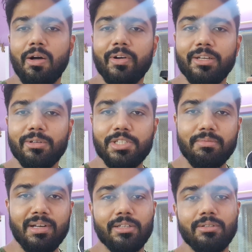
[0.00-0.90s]
বাবা কী করছে
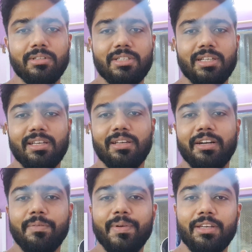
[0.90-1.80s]
মা কী করছে
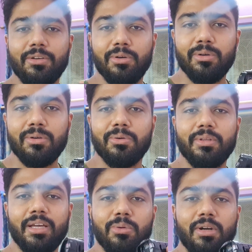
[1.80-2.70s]
ট্রিপে কী হলো
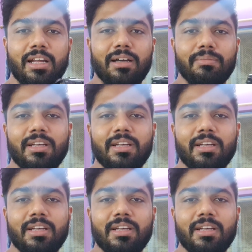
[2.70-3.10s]
কোথায় ঘুরলাম